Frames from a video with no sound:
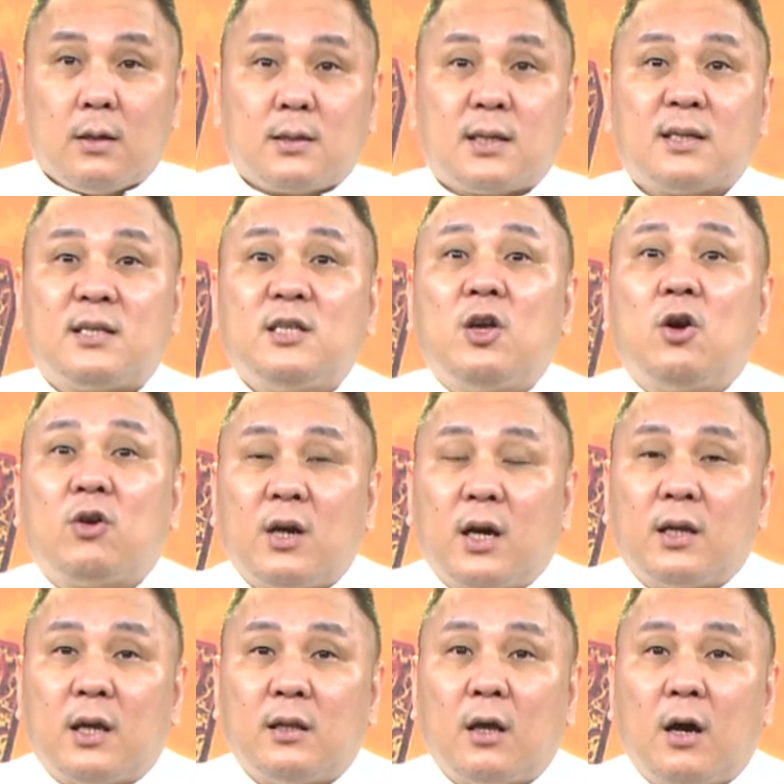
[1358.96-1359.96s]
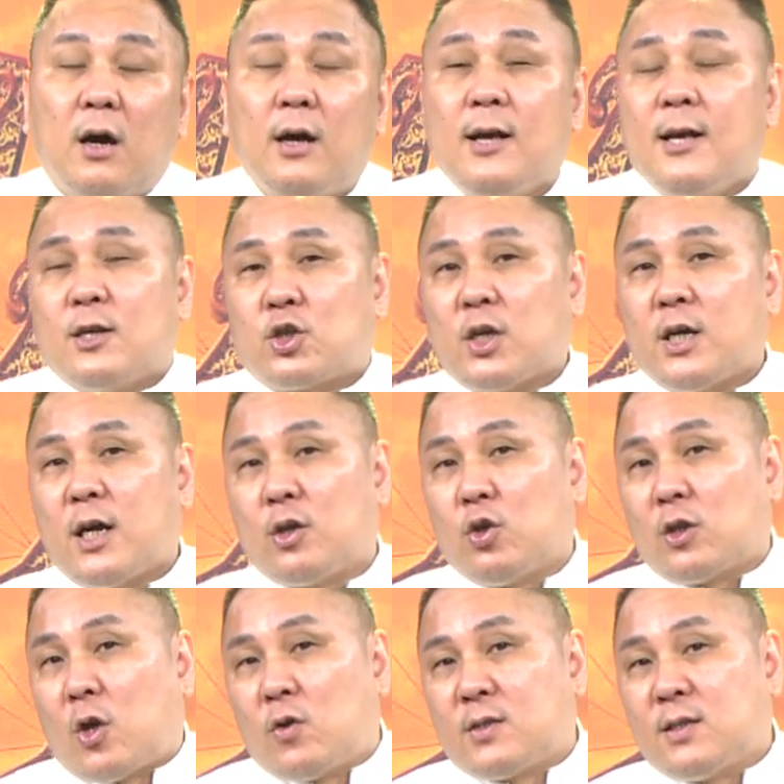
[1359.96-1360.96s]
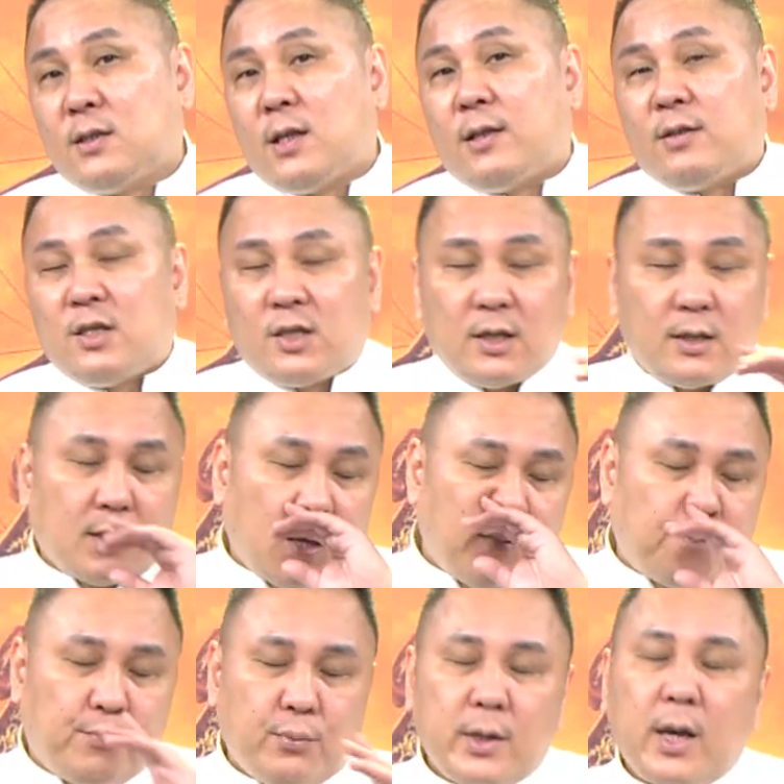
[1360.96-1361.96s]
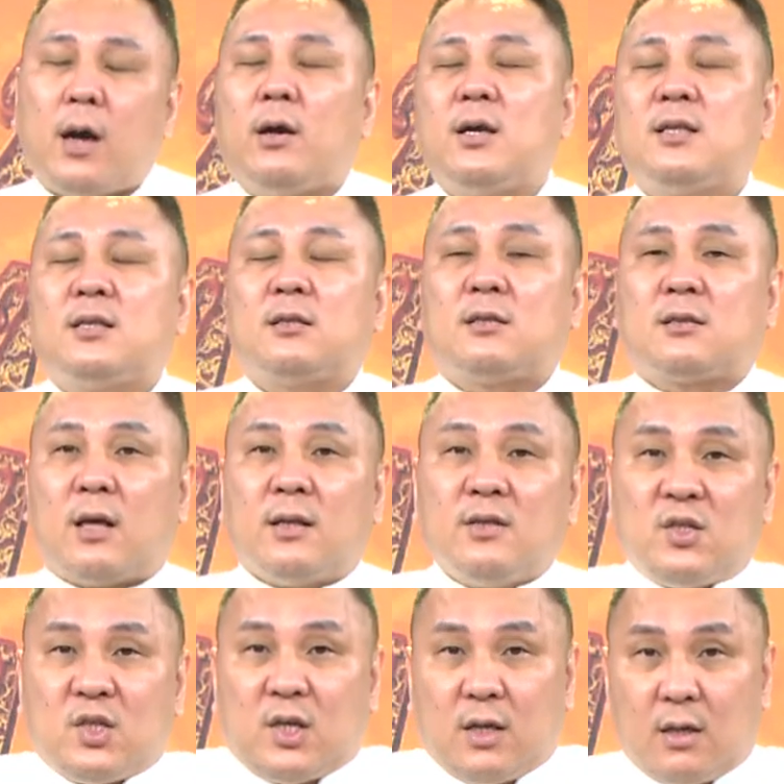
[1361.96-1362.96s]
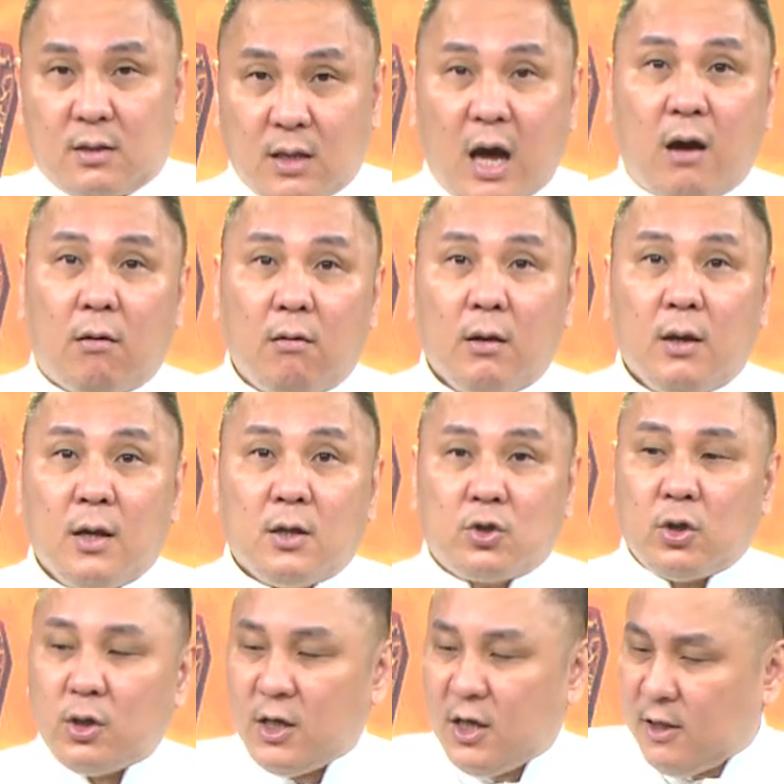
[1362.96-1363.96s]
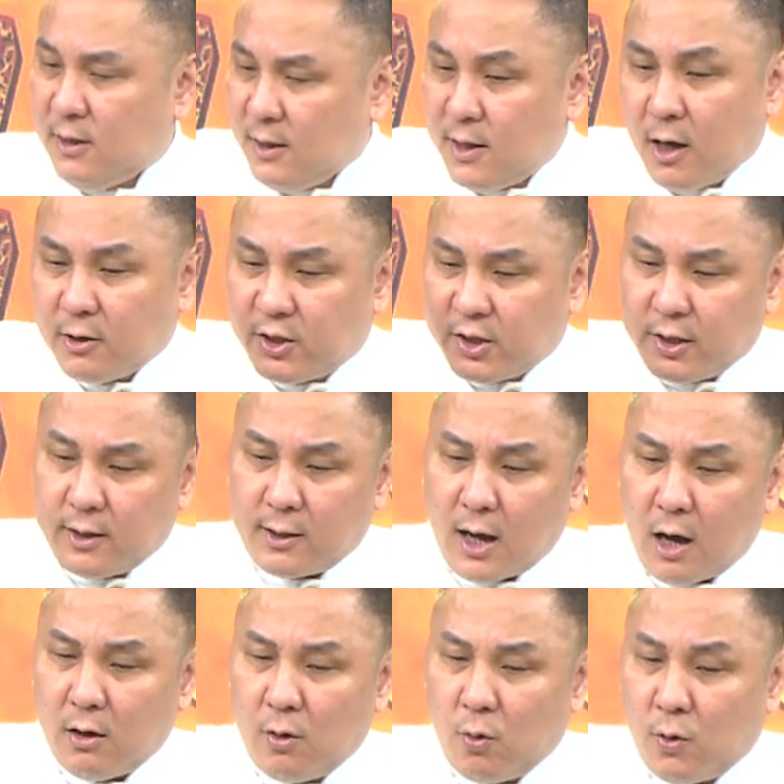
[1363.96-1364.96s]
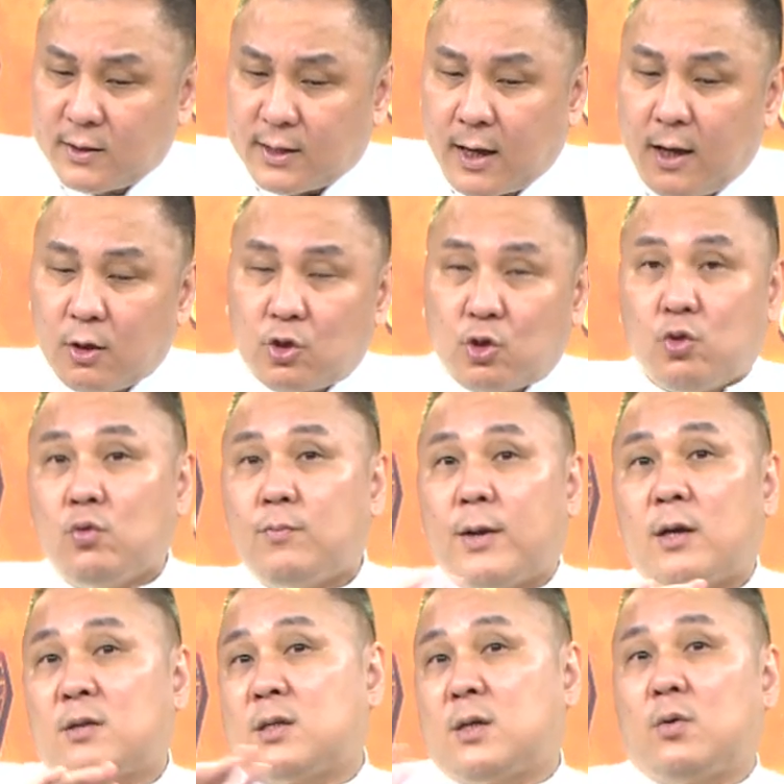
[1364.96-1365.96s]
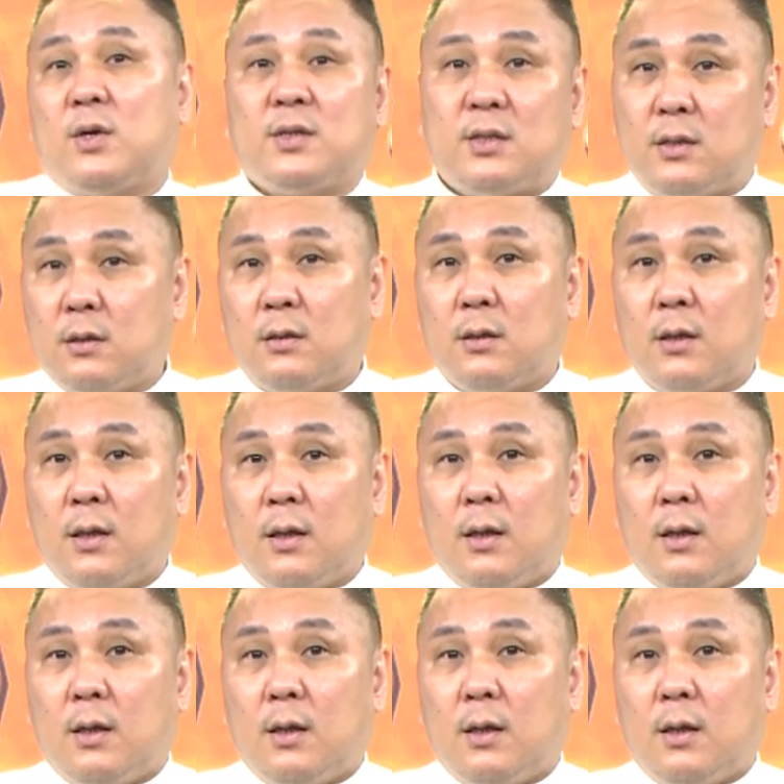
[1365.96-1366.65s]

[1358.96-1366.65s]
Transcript: 这是有可能的哦。所以很多投资人，你现在不要一直等解套，说一定要解套了我才要出，没有这回事。